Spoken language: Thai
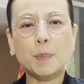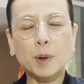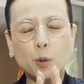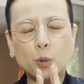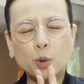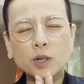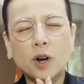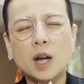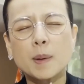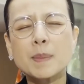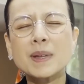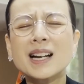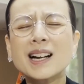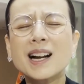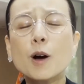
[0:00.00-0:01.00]
ะประคุณขอให้
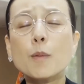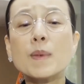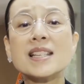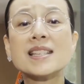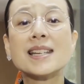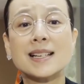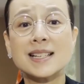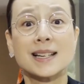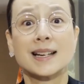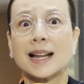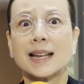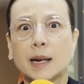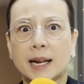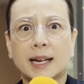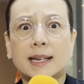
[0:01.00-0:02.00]
มิเดเคิลมีจริงไดะชนะ
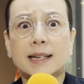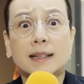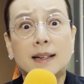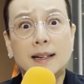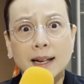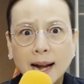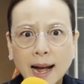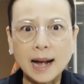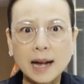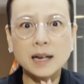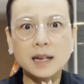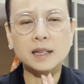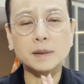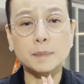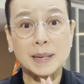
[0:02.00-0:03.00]
อย่างนั้นอีกเลยนะคะ
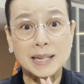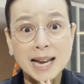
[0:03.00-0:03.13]
มั